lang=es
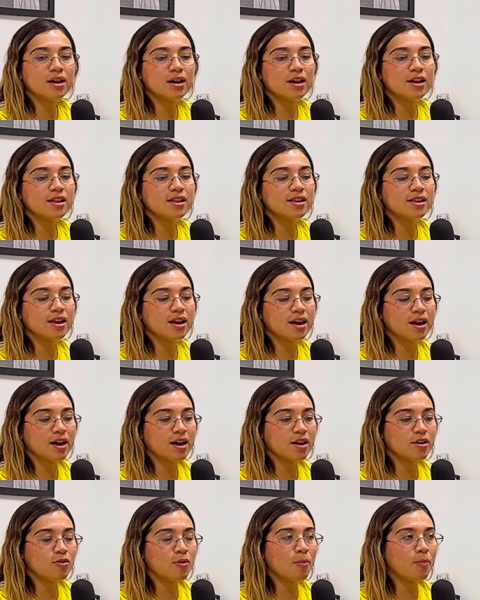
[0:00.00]

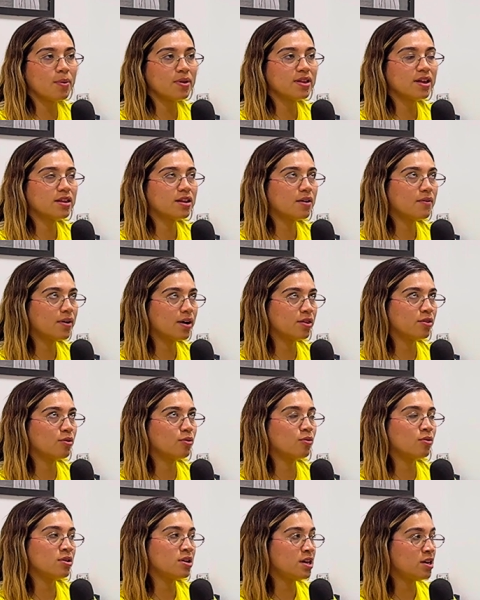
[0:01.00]
Este, yo empecé trabajando
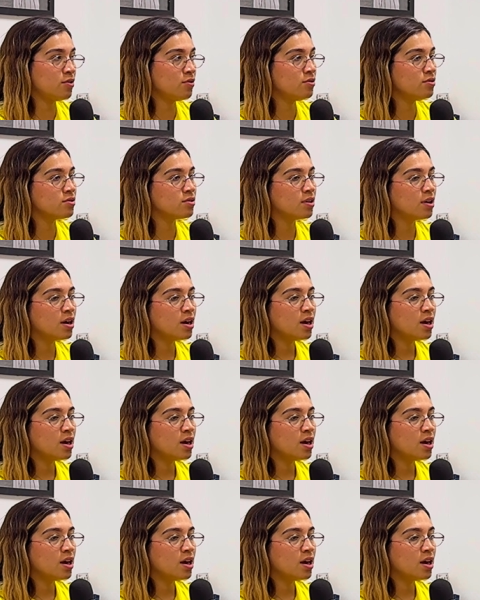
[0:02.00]
con niños